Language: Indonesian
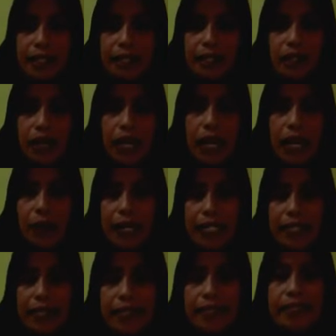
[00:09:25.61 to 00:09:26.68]

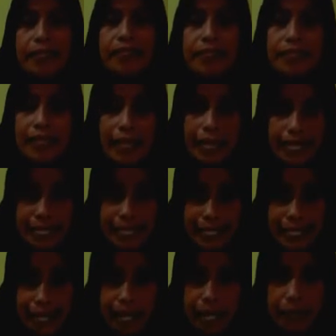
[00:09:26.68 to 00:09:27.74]
salawat
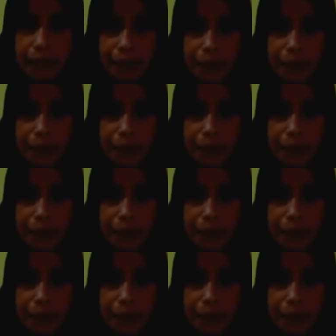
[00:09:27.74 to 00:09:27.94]
nariyah